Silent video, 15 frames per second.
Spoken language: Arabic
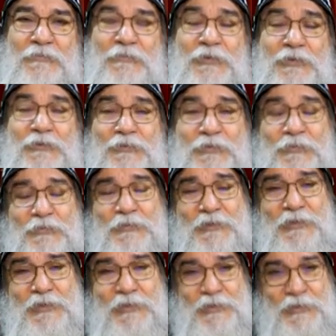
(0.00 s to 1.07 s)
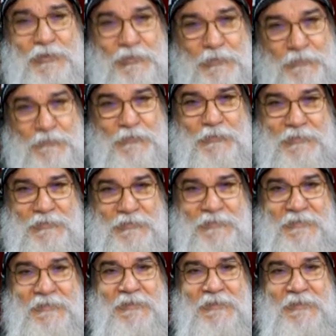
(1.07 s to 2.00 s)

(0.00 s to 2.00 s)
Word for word: بانه يرفض